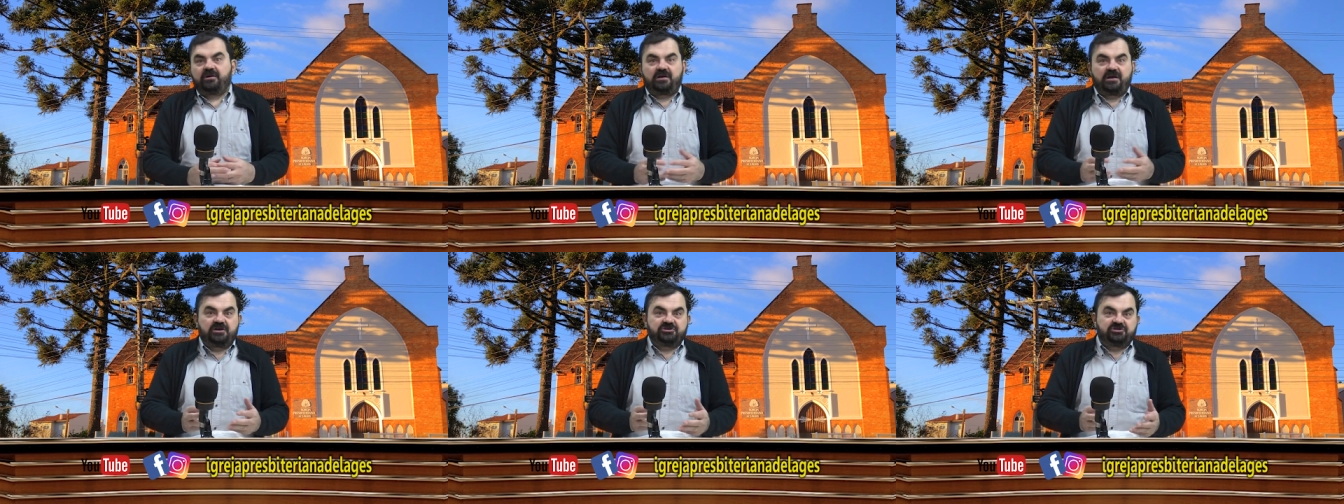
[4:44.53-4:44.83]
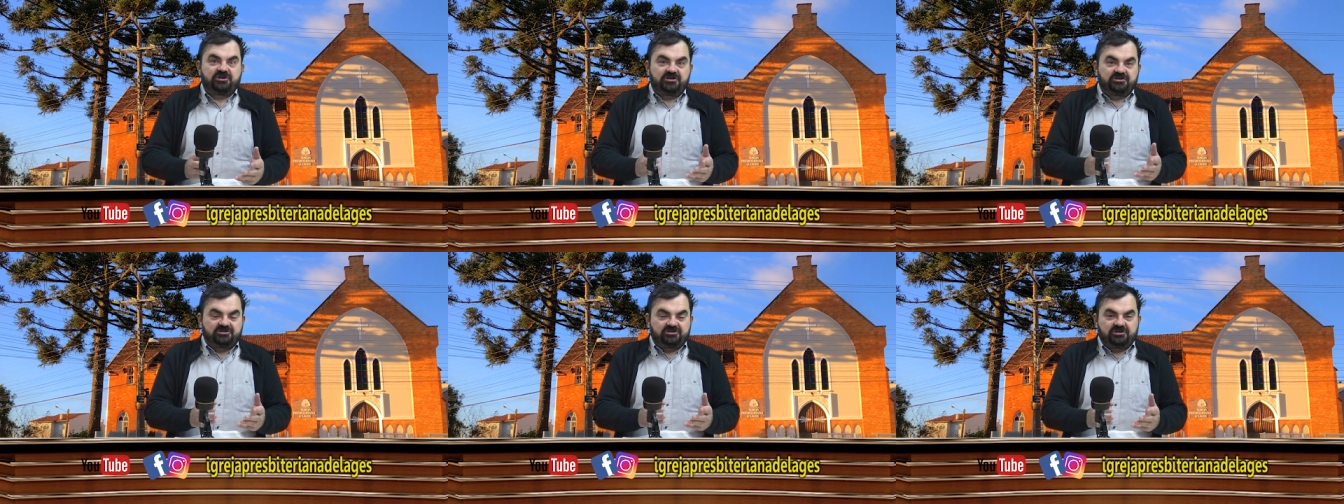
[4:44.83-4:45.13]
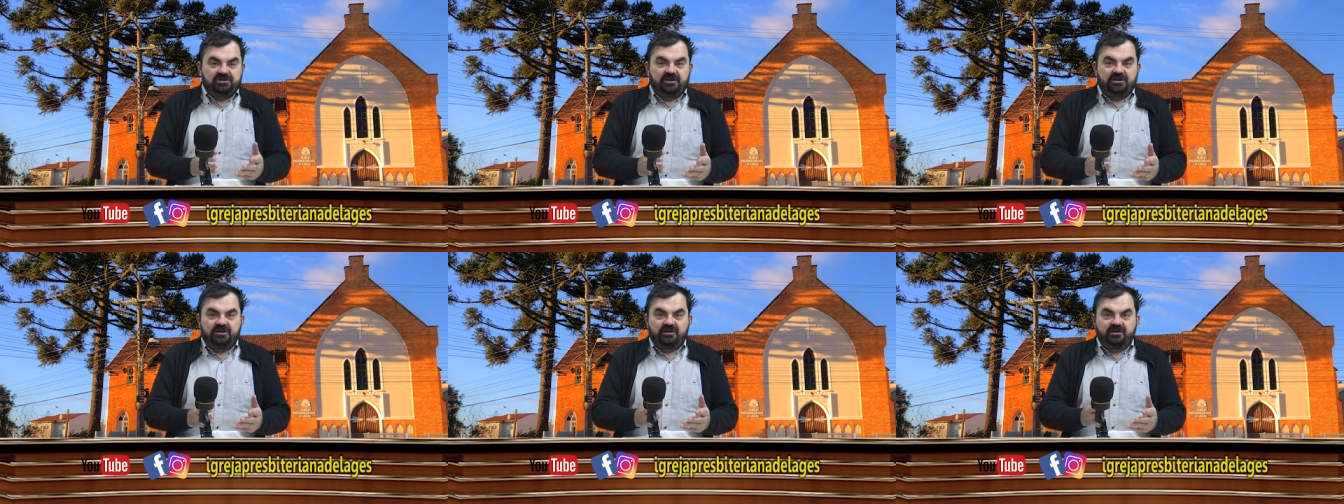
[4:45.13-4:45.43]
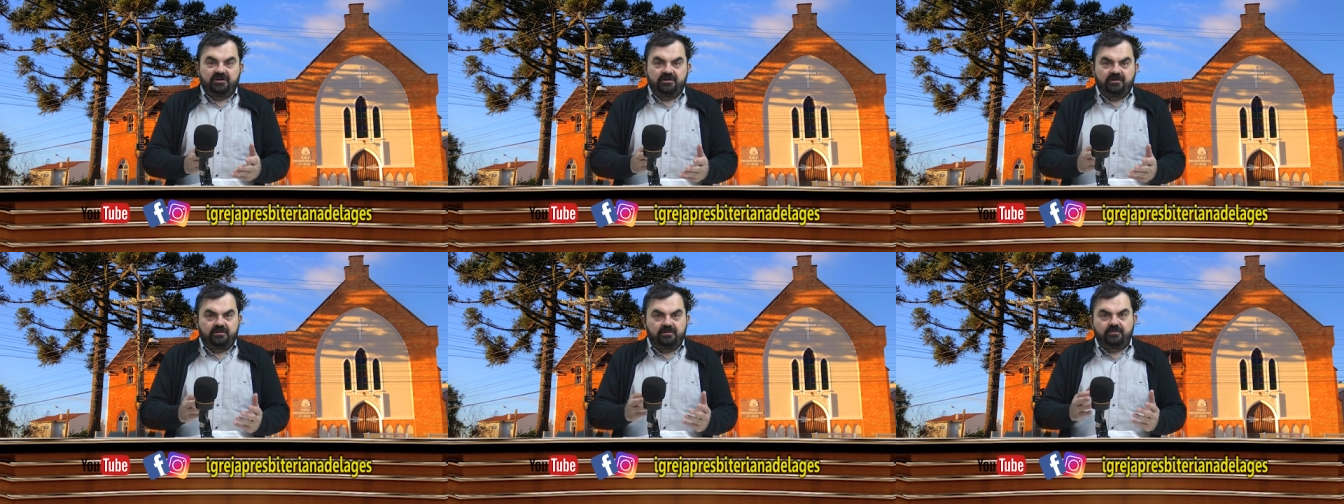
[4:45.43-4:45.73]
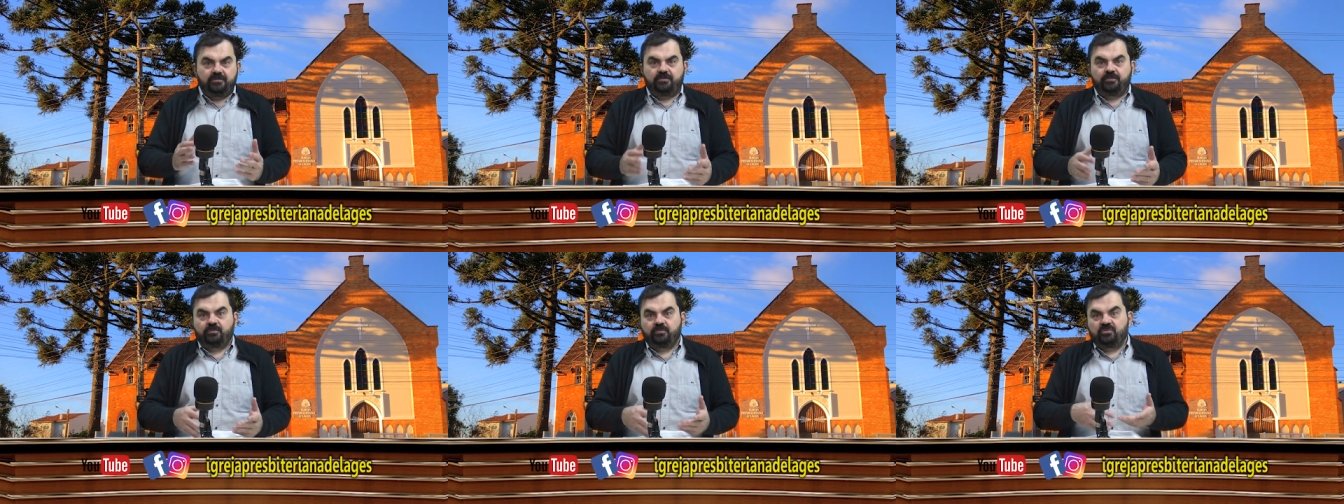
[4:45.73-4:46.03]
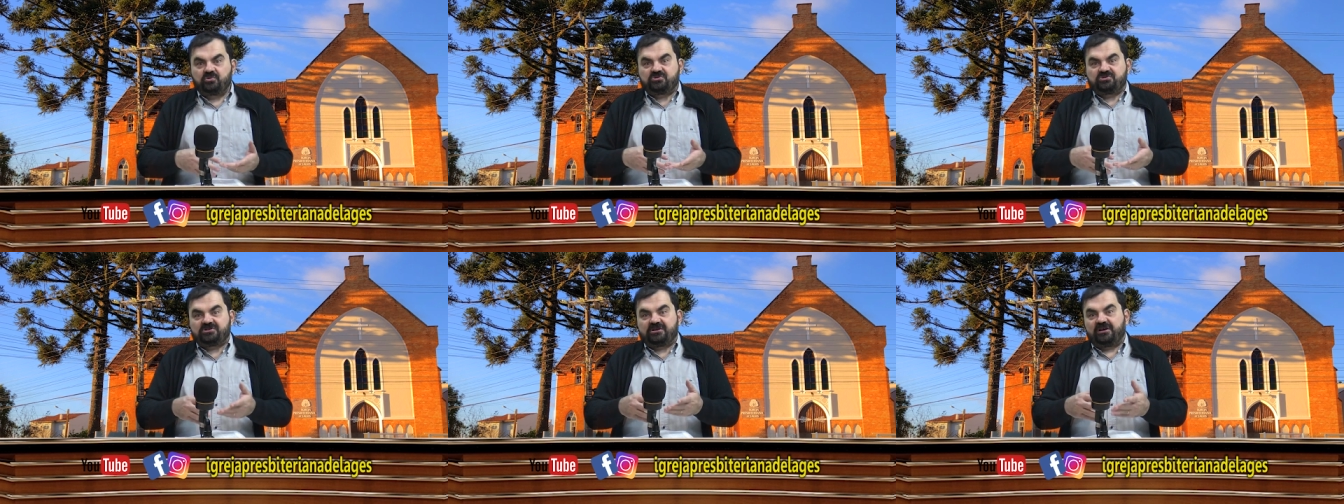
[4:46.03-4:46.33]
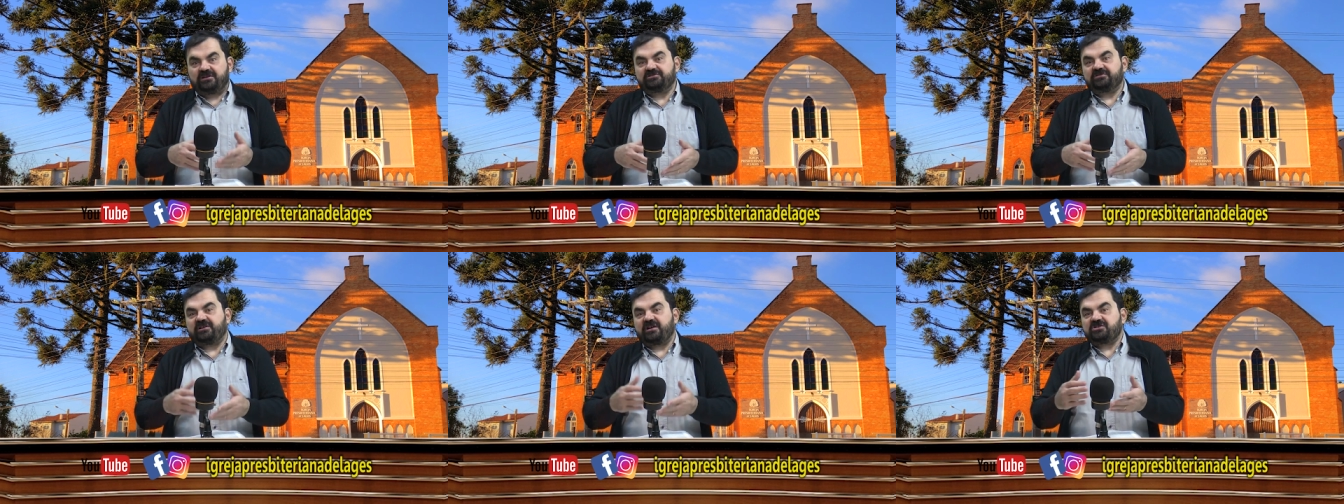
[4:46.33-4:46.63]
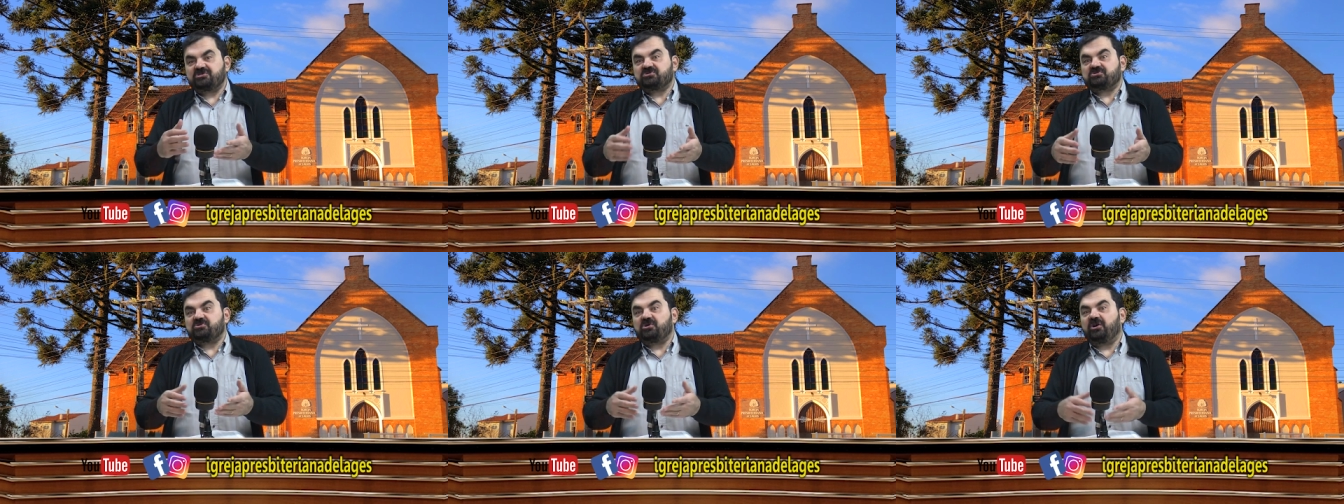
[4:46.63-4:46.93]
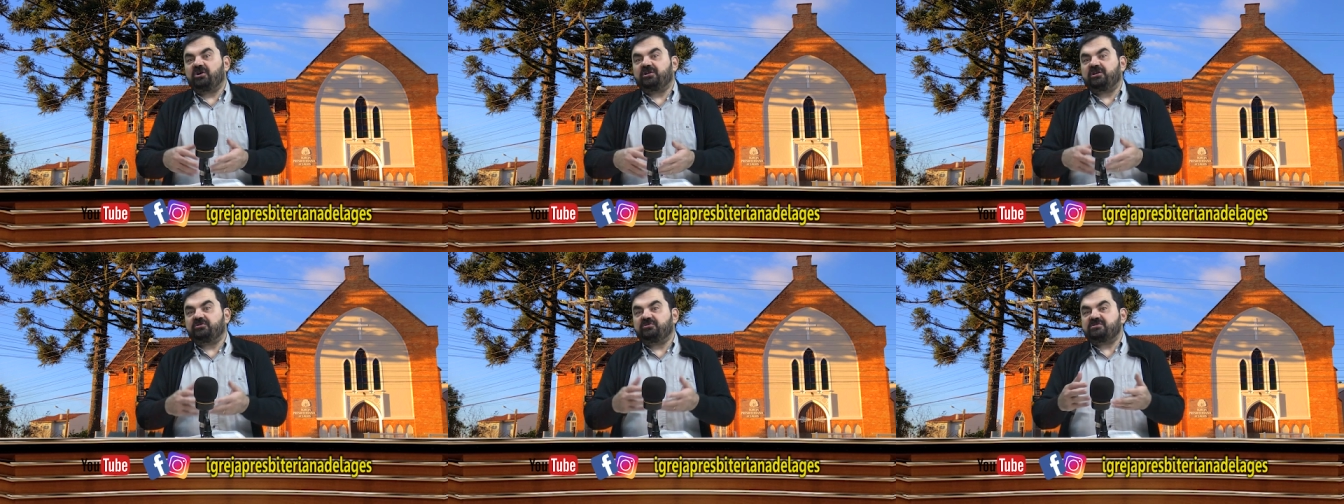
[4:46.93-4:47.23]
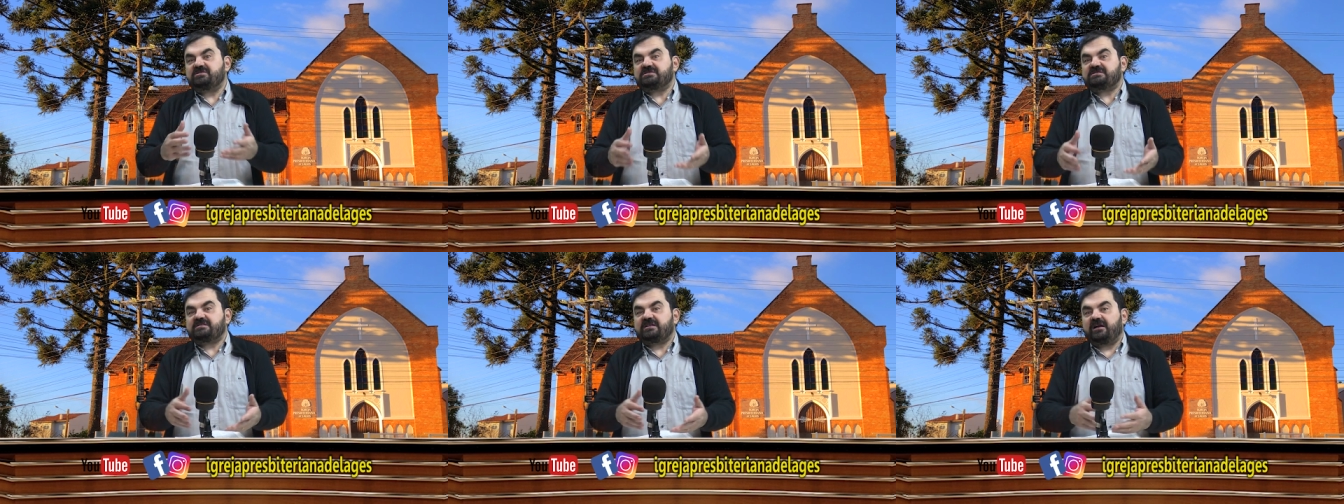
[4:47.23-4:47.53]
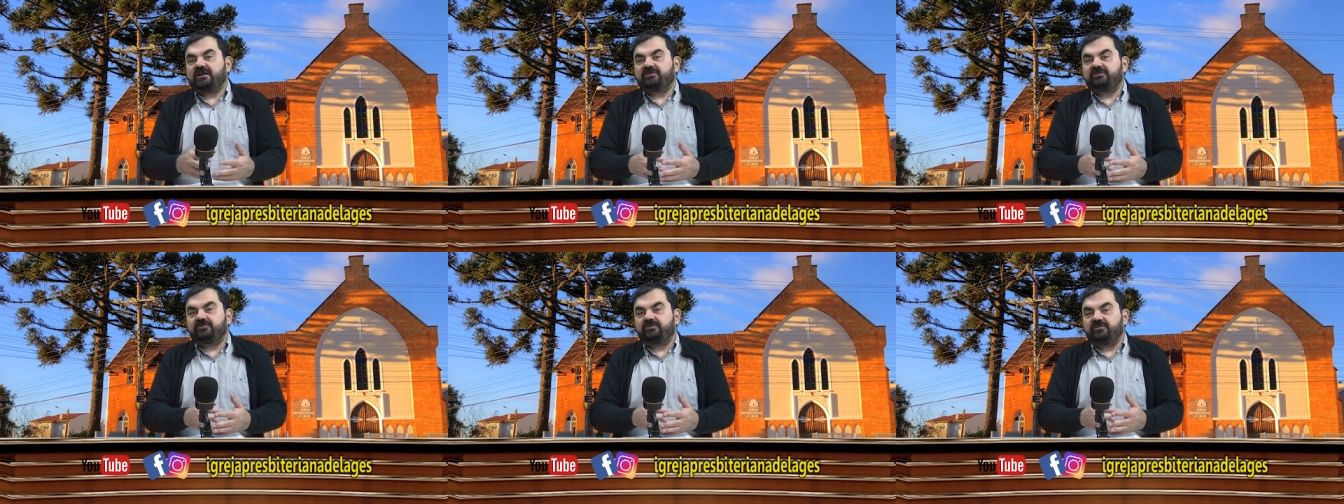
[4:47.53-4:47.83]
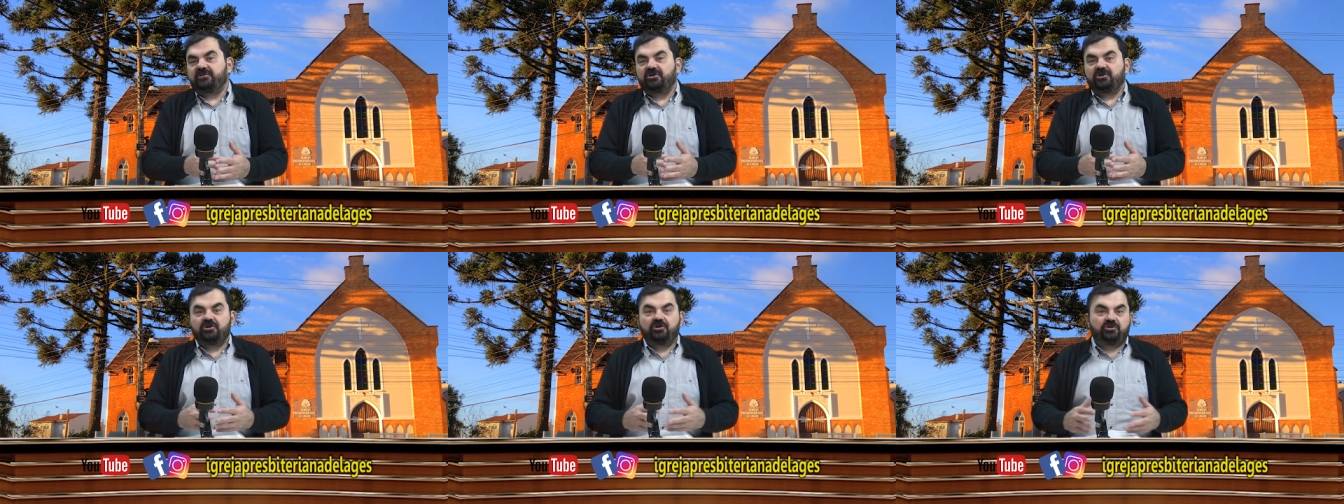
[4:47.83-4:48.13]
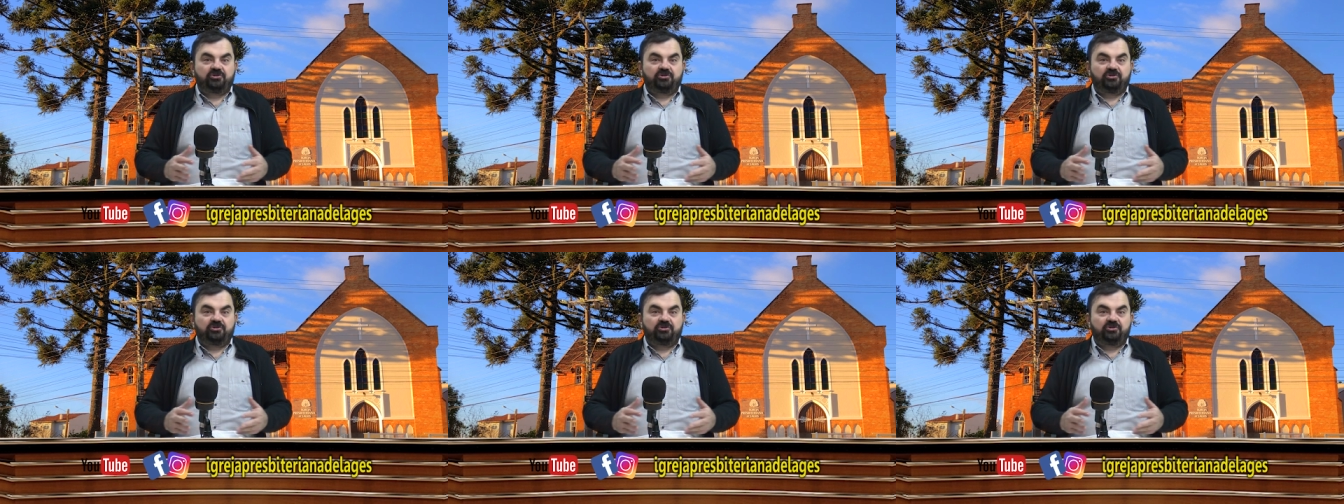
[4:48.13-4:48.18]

a gente buscando na história do estado